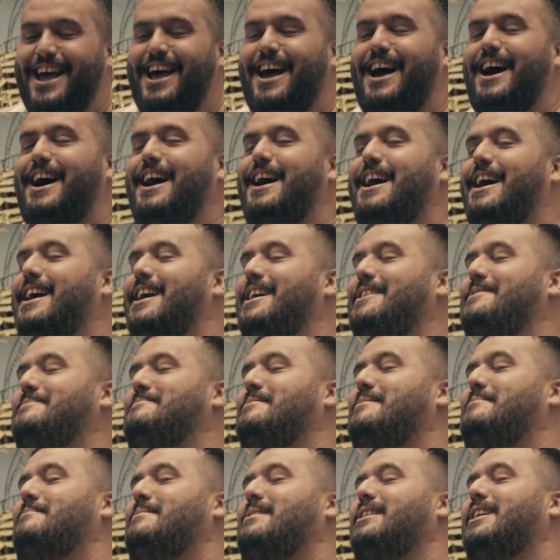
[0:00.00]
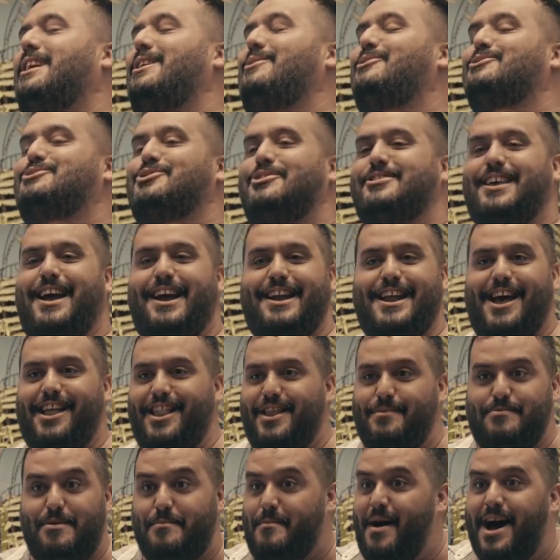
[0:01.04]
Ay, mamá, qué ilusión tan
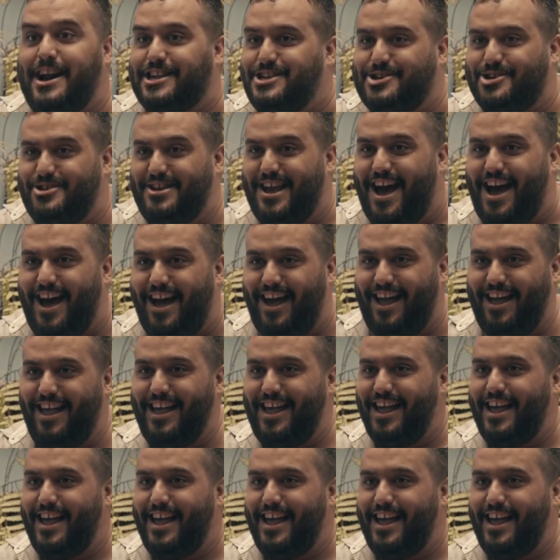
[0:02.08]
grande. Me marcho ya.